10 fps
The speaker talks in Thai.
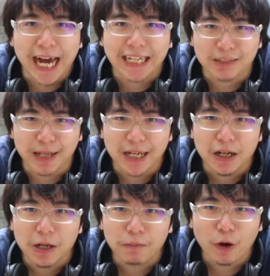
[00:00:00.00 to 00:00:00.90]
ชายใช่ไหม
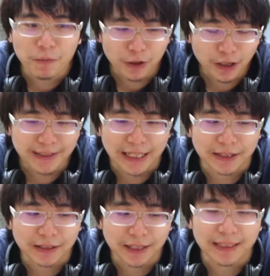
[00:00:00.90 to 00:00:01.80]
ผมก็ขนาด
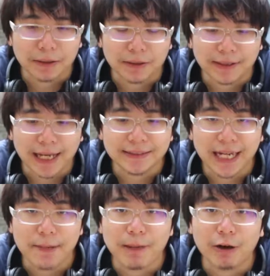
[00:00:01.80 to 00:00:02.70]
ขนาดการ
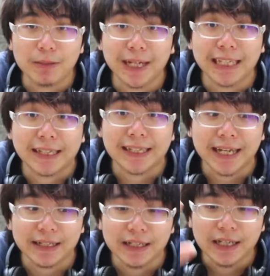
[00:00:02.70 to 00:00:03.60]
ใช้เมาส์ที่มันขนาดให
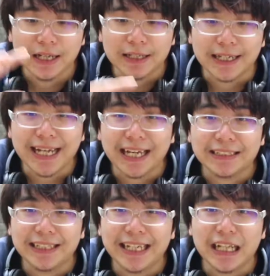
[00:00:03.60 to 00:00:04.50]
ญ่ อย่างเงี้ย
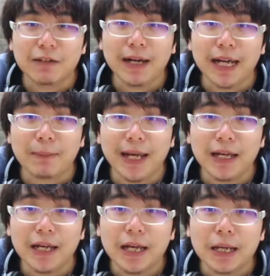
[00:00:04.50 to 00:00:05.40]
สังเกตได้เลยว่าเห็นไหม
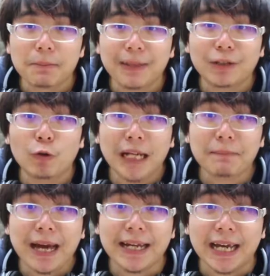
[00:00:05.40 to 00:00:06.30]
มันดูเล็ก
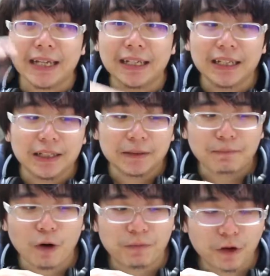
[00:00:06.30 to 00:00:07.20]
ไปอ่ะ
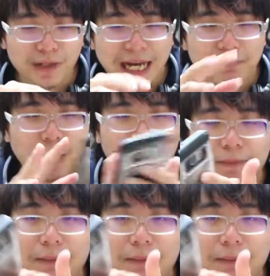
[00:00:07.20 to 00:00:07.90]
ผมก็การเมาส์ที่